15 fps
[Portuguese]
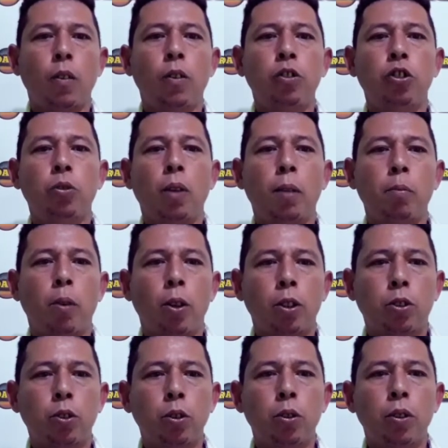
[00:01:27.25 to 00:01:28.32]
onde uma
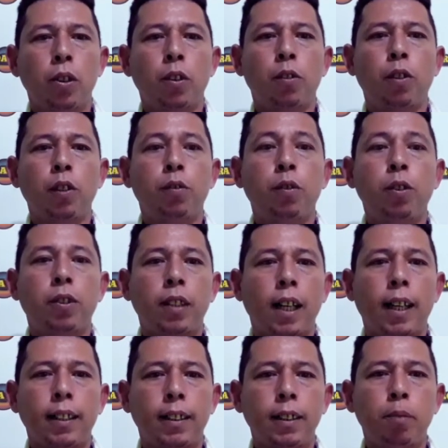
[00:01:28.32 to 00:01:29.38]
moto foi
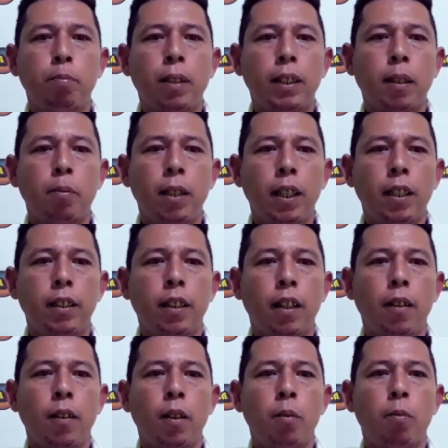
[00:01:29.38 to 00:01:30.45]
furtada em Pedra
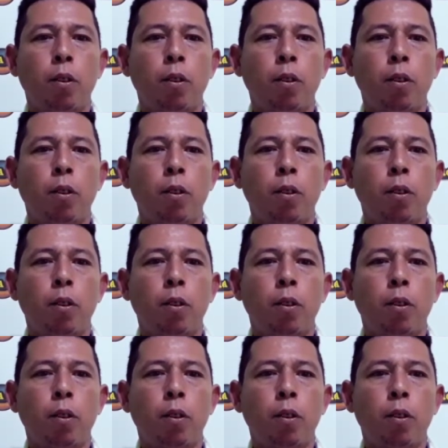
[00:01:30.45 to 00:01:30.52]
Branca.